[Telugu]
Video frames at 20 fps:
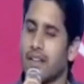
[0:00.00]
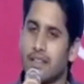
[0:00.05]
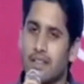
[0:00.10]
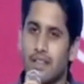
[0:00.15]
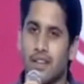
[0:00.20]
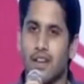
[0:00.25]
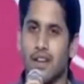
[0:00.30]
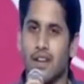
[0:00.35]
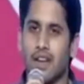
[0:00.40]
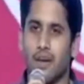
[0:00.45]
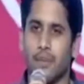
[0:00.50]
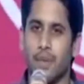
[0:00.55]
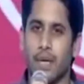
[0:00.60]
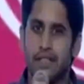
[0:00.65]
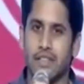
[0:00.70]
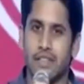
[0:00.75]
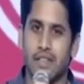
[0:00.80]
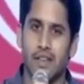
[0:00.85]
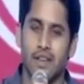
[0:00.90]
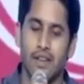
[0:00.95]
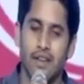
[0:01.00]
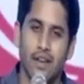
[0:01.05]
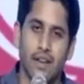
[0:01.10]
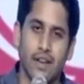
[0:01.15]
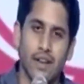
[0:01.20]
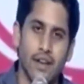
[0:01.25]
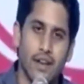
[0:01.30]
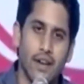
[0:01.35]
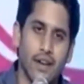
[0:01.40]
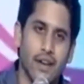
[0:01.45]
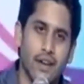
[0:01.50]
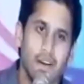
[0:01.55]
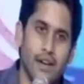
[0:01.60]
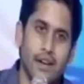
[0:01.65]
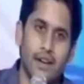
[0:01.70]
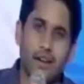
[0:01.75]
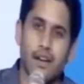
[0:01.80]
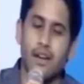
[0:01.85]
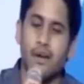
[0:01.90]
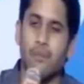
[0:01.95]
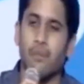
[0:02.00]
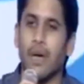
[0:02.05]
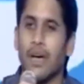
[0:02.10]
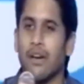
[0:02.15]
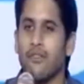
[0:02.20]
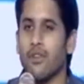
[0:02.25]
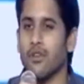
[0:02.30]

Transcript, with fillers: ఇట్స్ రియలీ అమేజింగ్ మేము